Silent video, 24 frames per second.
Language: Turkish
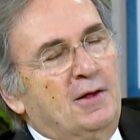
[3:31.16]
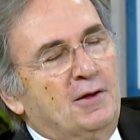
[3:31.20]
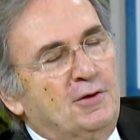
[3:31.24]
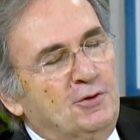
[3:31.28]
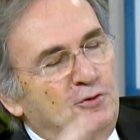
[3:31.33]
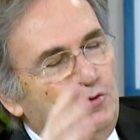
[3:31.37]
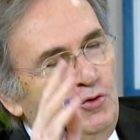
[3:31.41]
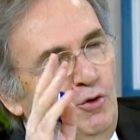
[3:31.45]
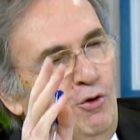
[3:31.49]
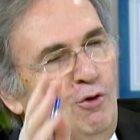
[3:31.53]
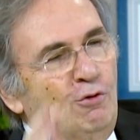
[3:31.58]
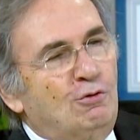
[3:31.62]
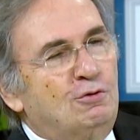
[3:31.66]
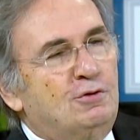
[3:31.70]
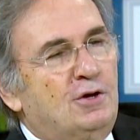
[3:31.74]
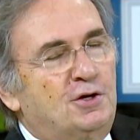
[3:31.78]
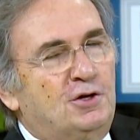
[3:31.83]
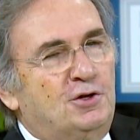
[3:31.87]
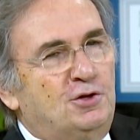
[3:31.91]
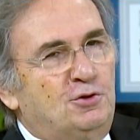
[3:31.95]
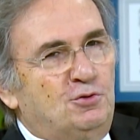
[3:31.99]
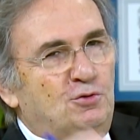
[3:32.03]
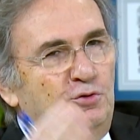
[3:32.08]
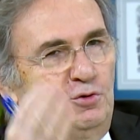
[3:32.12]
Yolda
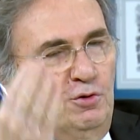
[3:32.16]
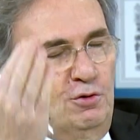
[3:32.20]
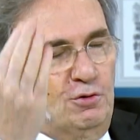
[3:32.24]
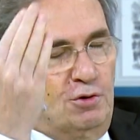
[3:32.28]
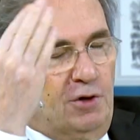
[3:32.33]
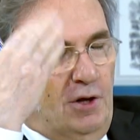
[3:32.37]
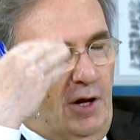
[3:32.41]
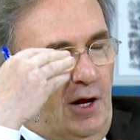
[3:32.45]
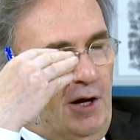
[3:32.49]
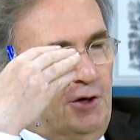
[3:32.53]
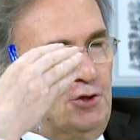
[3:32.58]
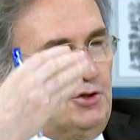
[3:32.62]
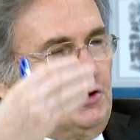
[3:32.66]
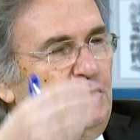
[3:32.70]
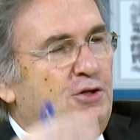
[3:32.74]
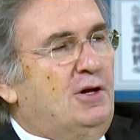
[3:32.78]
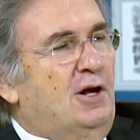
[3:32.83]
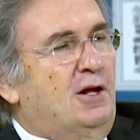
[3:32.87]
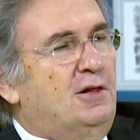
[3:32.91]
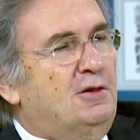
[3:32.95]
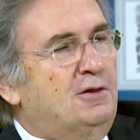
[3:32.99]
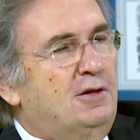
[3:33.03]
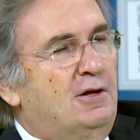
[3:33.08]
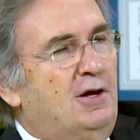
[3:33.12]
gidiyor
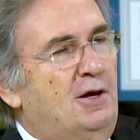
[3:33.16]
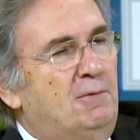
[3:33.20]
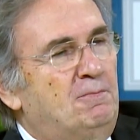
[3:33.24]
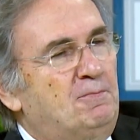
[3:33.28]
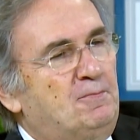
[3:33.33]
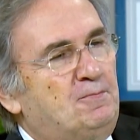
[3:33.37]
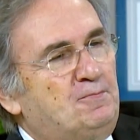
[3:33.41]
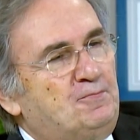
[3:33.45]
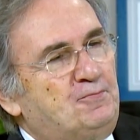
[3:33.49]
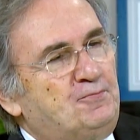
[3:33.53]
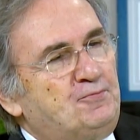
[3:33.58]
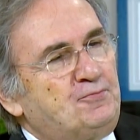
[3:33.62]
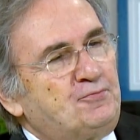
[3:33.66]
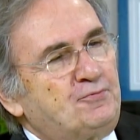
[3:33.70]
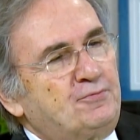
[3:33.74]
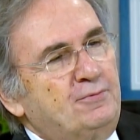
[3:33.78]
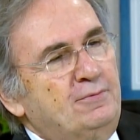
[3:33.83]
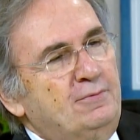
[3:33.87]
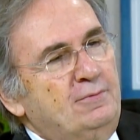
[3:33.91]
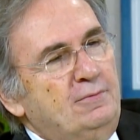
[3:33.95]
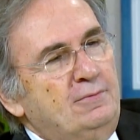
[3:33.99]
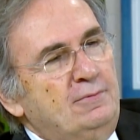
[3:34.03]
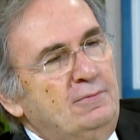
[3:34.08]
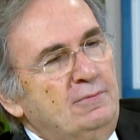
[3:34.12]
karşıdan da
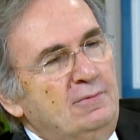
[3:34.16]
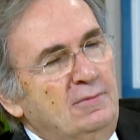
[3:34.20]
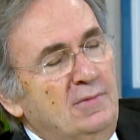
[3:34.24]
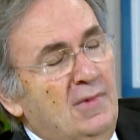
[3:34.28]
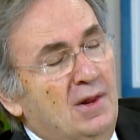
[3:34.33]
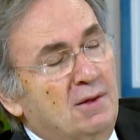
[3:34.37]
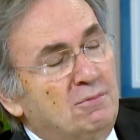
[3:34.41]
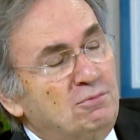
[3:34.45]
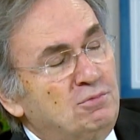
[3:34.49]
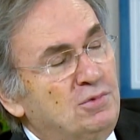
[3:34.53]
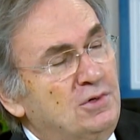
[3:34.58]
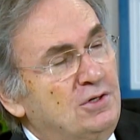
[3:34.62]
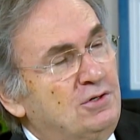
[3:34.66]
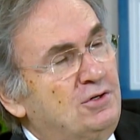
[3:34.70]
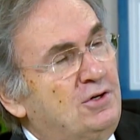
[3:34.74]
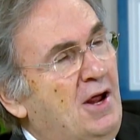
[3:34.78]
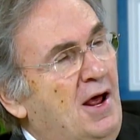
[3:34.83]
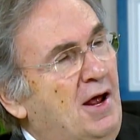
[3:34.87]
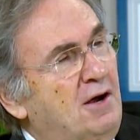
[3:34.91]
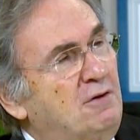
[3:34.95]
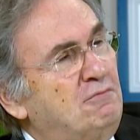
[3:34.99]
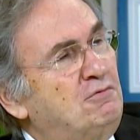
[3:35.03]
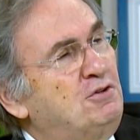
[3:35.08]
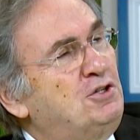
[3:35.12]
bir
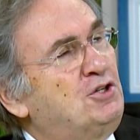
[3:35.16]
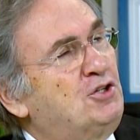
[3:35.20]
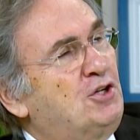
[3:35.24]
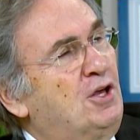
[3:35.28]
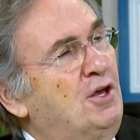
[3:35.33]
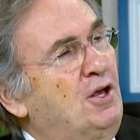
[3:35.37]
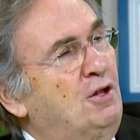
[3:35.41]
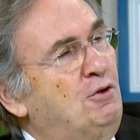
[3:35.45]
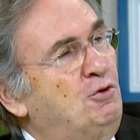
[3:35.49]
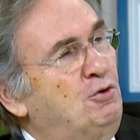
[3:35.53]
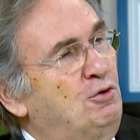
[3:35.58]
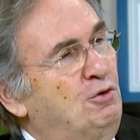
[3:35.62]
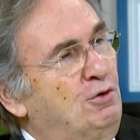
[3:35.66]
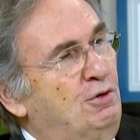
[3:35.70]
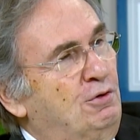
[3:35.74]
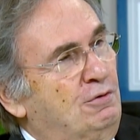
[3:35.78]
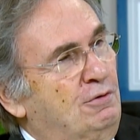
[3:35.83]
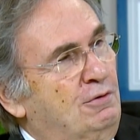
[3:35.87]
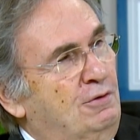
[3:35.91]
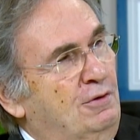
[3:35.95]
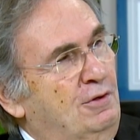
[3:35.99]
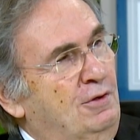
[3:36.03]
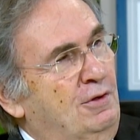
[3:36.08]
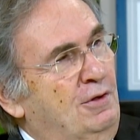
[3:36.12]
derviş geliyor.
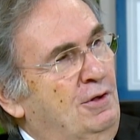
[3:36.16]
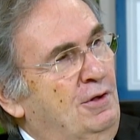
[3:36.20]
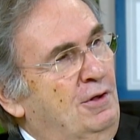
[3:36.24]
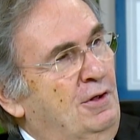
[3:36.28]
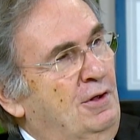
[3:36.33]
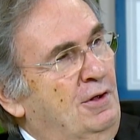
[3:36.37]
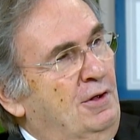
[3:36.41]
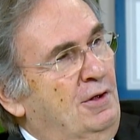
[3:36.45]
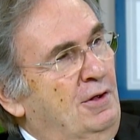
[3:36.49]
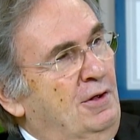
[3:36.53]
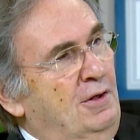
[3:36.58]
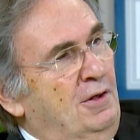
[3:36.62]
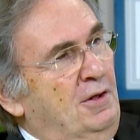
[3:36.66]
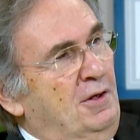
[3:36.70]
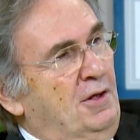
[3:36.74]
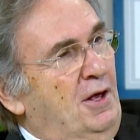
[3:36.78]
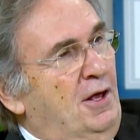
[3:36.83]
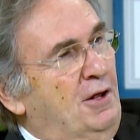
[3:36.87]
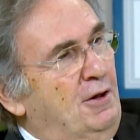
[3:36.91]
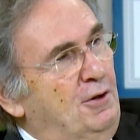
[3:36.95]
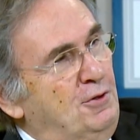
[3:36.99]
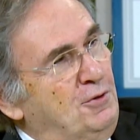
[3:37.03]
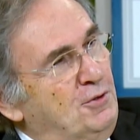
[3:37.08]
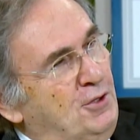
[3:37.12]

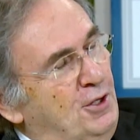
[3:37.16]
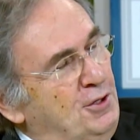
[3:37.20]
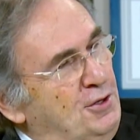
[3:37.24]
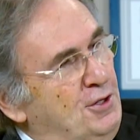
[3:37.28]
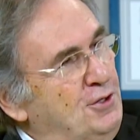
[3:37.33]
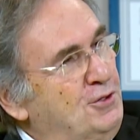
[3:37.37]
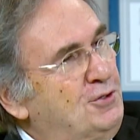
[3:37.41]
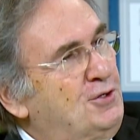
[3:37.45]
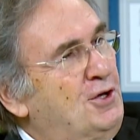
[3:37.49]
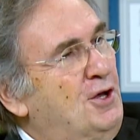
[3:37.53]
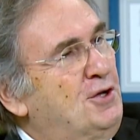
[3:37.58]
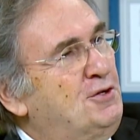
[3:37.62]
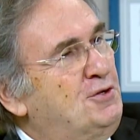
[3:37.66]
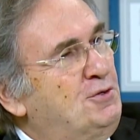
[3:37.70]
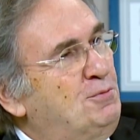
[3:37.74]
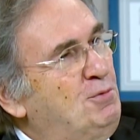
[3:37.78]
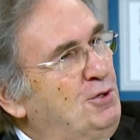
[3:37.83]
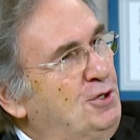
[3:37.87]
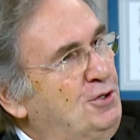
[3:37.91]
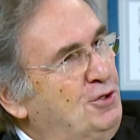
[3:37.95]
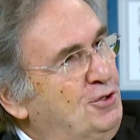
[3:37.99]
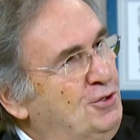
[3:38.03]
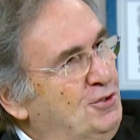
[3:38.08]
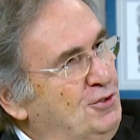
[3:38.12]
Elinde de
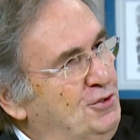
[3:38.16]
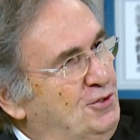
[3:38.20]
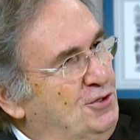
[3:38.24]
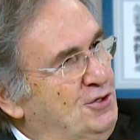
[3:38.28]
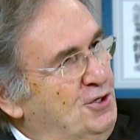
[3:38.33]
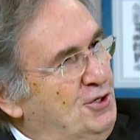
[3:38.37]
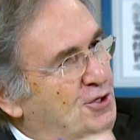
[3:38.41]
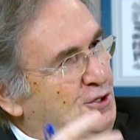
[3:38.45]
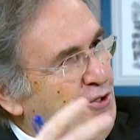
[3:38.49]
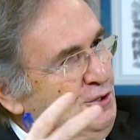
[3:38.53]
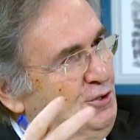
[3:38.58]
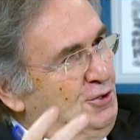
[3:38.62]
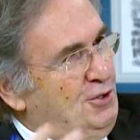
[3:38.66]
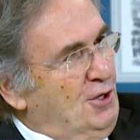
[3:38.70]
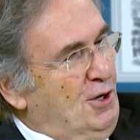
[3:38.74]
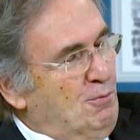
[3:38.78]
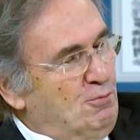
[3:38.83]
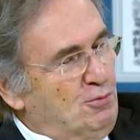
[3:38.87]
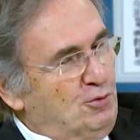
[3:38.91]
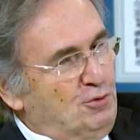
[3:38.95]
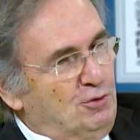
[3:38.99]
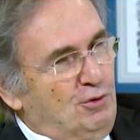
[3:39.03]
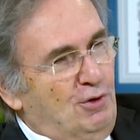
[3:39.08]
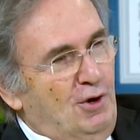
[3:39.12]
tesbih, zikir
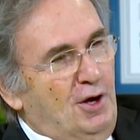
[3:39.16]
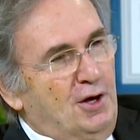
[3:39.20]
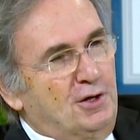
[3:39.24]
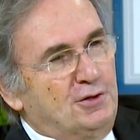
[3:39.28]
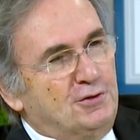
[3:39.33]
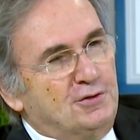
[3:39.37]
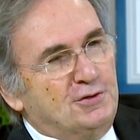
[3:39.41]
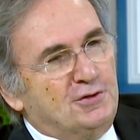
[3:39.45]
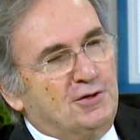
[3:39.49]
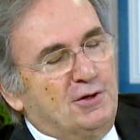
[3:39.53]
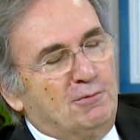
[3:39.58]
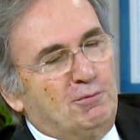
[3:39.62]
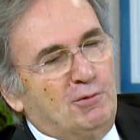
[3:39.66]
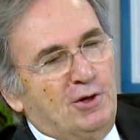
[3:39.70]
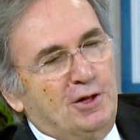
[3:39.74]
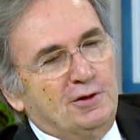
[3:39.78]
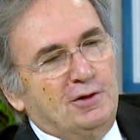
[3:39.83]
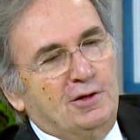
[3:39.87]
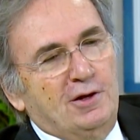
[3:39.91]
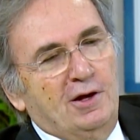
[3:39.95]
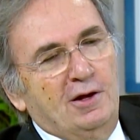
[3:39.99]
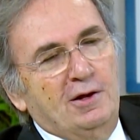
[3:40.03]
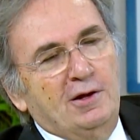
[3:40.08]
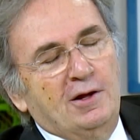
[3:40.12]
yapıyor aynı
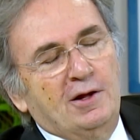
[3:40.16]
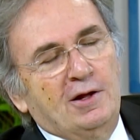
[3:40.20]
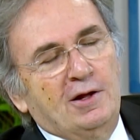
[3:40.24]
zamanda.